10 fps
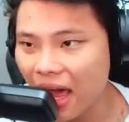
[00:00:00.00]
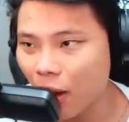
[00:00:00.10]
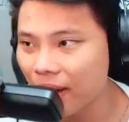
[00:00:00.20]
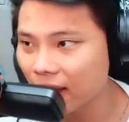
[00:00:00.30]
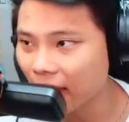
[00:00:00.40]

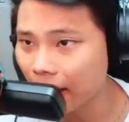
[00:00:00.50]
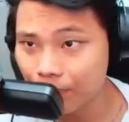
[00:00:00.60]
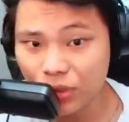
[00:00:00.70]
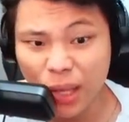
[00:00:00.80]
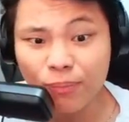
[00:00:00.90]
Còn bây giờ thì
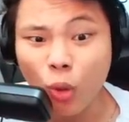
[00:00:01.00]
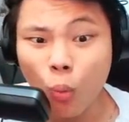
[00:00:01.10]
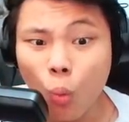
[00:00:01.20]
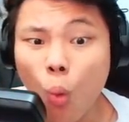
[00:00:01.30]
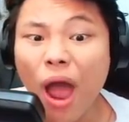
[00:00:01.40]
tiếp tục
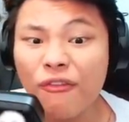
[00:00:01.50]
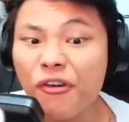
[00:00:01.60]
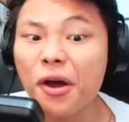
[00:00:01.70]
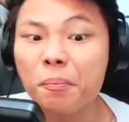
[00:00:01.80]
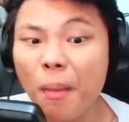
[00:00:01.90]
qua
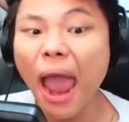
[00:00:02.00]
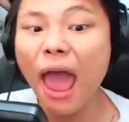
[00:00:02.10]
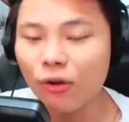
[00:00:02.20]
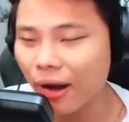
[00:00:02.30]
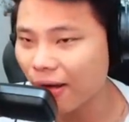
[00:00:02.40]
phần ba
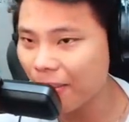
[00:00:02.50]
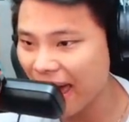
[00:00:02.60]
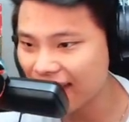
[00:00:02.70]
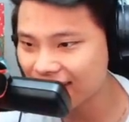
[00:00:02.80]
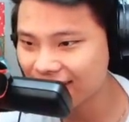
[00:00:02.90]
luôn nào các bạn.